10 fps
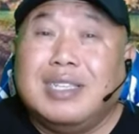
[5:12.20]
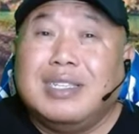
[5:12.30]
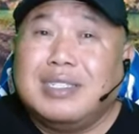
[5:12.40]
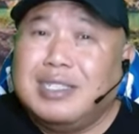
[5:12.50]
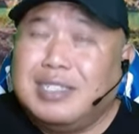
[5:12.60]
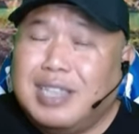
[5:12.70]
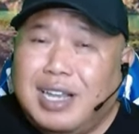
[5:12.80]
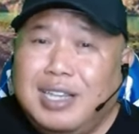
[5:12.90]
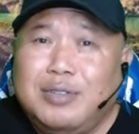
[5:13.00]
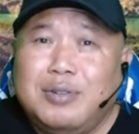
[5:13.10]
sesekali
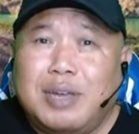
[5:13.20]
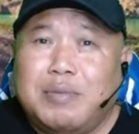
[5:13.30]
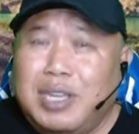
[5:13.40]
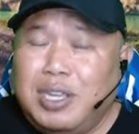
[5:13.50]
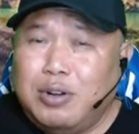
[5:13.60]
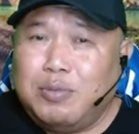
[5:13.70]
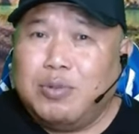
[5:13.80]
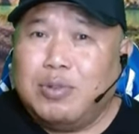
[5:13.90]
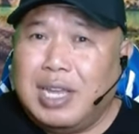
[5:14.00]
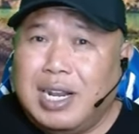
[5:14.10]
juga menghirup
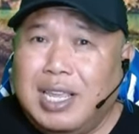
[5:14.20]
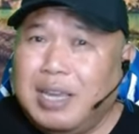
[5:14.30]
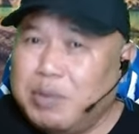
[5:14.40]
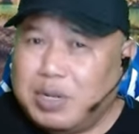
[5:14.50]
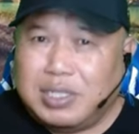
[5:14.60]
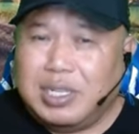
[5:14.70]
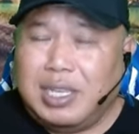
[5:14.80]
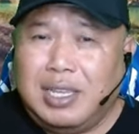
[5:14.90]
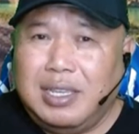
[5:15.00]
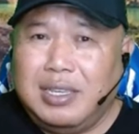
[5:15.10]
udara yang bersih.
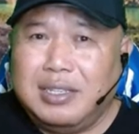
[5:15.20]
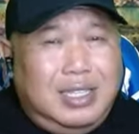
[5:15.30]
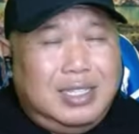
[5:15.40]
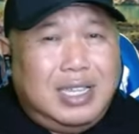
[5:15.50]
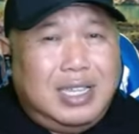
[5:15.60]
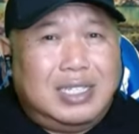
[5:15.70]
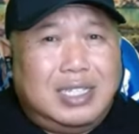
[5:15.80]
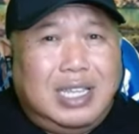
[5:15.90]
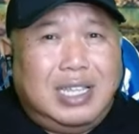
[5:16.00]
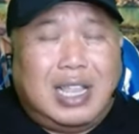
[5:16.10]
Jadi
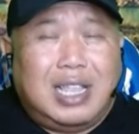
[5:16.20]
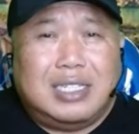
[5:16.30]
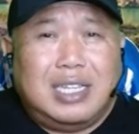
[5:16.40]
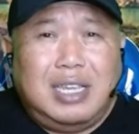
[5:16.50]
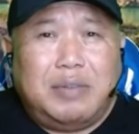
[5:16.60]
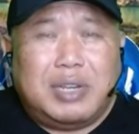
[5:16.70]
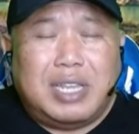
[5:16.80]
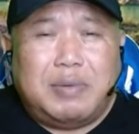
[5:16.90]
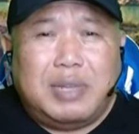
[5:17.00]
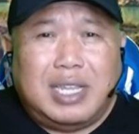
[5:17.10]
selain alasan yang
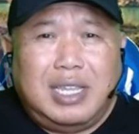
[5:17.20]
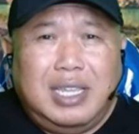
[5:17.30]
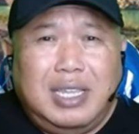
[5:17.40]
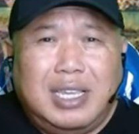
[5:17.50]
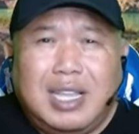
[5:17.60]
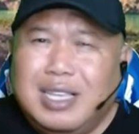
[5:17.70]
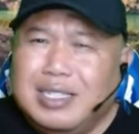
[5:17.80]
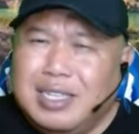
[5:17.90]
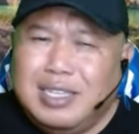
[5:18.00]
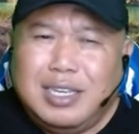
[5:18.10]
pertama tadi,
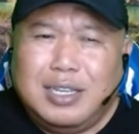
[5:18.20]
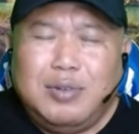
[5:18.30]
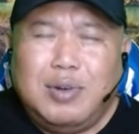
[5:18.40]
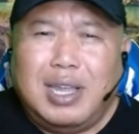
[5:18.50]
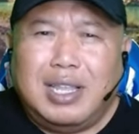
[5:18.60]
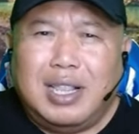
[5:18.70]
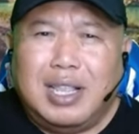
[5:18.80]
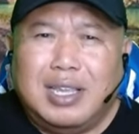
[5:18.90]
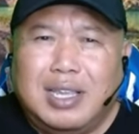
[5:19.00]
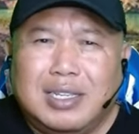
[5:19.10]
alasan yang kedua adalah
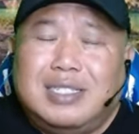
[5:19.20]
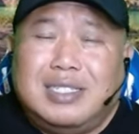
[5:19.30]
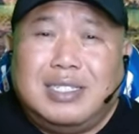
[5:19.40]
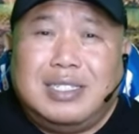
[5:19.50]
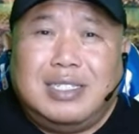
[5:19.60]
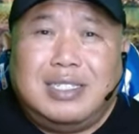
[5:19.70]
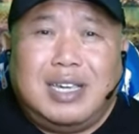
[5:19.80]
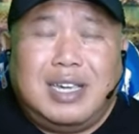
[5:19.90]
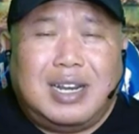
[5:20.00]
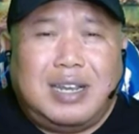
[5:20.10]

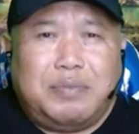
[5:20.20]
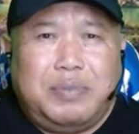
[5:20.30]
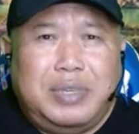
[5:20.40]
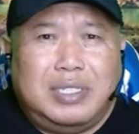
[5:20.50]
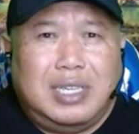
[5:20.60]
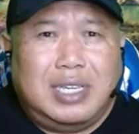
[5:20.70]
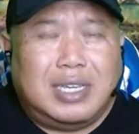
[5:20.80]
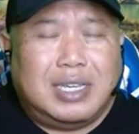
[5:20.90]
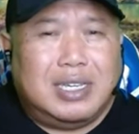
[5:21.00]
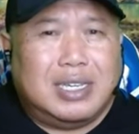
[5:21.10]
secara fisik
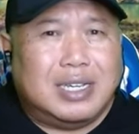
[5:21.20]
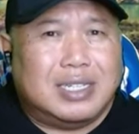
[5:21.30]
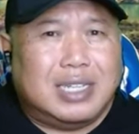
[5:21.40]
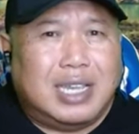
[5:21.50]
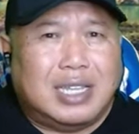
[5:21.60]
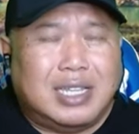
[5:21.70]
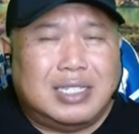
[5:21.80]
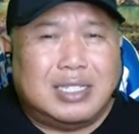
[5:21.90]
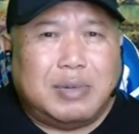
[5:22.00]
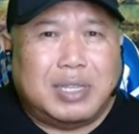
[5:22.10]
kesehatan
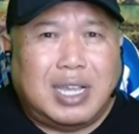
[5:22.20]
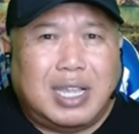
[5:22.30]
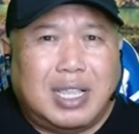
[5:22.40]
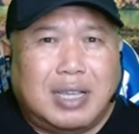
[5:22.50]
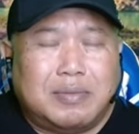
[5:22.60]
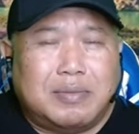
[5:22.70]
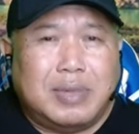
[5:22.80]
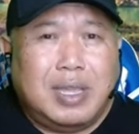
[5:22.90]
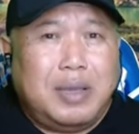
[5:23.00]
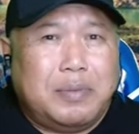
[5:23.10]
sahabat alam
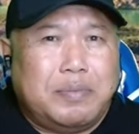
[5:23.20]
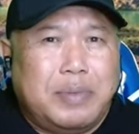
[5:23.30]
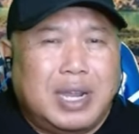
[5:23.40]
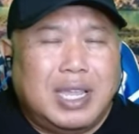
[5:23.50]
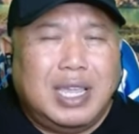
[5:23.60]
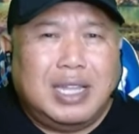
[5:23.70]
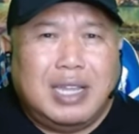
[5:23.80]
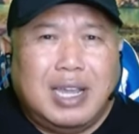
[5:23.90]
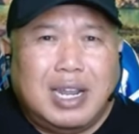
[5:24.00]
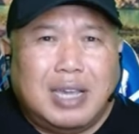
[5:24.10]
bagian
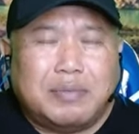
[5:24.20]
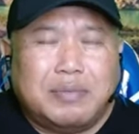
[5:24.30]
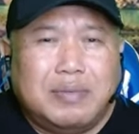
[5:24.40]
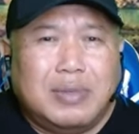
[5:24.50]
dalam